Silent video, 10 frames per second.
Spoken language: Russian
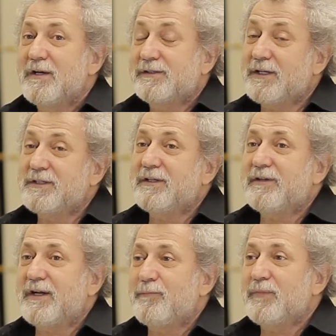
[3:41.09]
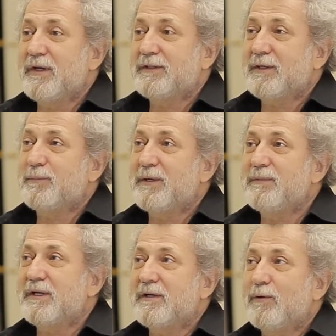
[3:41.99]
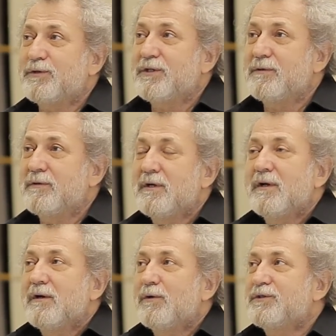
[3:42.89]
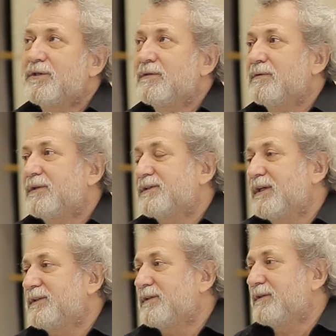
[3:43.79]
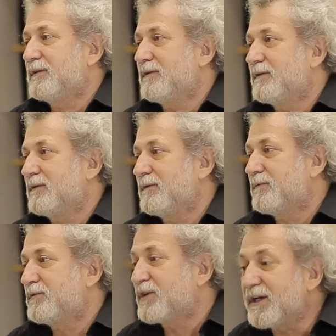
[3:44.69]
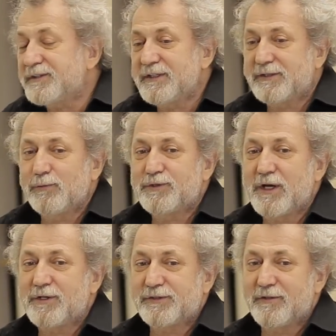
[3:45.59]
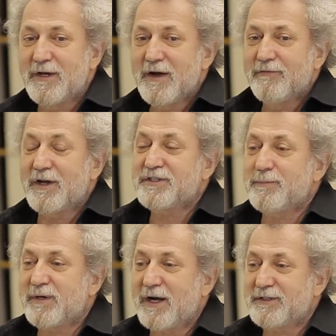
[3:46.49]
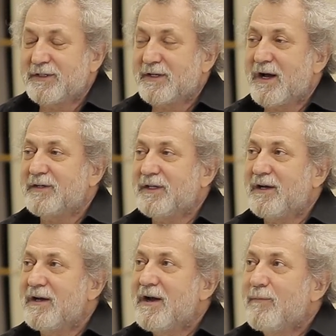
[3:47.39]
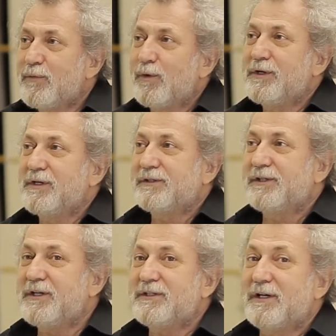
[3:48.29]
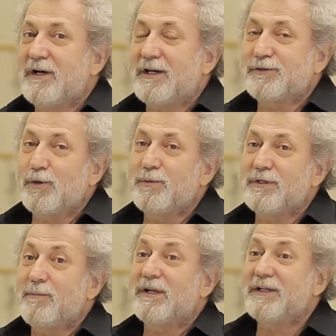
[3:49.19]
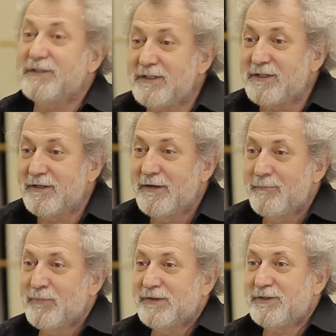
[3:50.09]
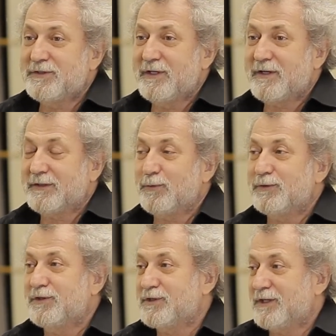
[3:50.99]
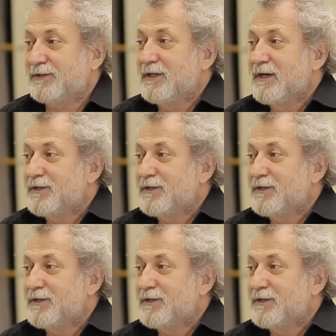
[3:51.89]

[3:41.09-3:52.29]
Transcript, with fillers: Кстати говоря, это примеры очень, очень э, так сказать, э, частые случаются в нашей практике, когда многие зрители, особенно молодые зрители, которые сейчас